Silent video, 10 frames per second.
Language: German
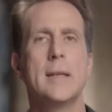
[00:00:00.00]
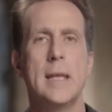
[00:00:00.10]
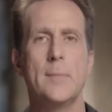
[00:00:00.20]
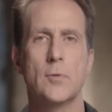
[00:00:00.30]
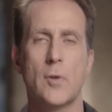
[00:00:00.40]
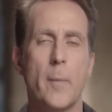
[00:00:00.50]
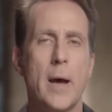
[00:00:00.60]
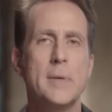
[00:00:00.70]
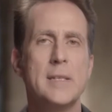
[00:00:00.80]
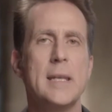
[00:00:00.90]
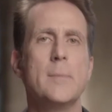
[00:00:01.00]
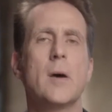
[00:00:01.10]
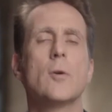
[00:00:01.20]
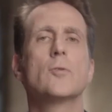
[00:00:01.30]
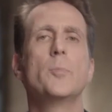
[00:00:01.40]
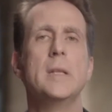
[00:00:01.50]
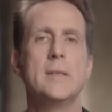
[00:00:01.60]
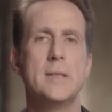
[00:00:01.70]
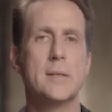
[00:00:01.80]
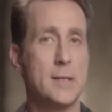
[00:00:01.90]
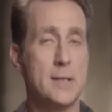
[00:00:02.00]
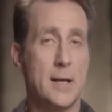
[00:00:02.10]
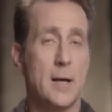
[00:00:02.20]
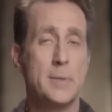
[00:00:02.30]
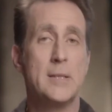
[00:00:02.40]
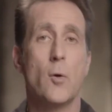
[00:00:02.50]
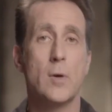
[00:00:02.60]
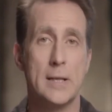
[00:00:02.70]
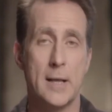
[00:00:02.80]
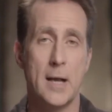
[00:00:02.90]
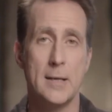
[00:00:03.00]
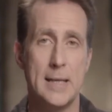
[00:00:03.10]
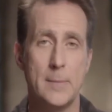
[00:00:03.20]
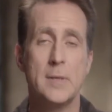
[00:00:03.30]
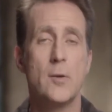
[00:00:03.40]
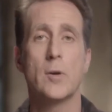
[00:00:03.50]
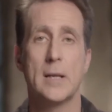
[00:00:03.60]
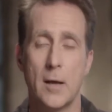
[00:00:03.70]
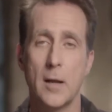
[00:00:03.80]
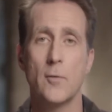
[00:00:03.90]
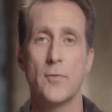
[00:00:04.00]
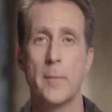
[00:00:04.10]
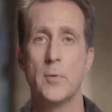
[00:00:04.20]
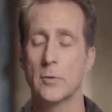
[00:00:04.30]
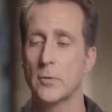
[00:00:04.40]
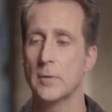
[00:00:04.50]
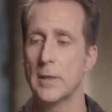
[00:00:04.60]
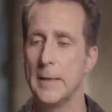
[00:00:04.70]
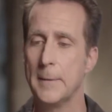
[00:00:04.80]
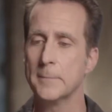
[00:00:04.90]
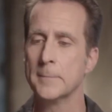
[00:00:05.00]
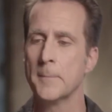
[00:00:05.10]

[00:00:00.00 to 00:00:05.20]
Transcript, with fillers: Ebene, und darum habe ich die Ebene auch dupliziert, denn ich habe die Originalebene, die Originalaufnahme noch drunter liegen,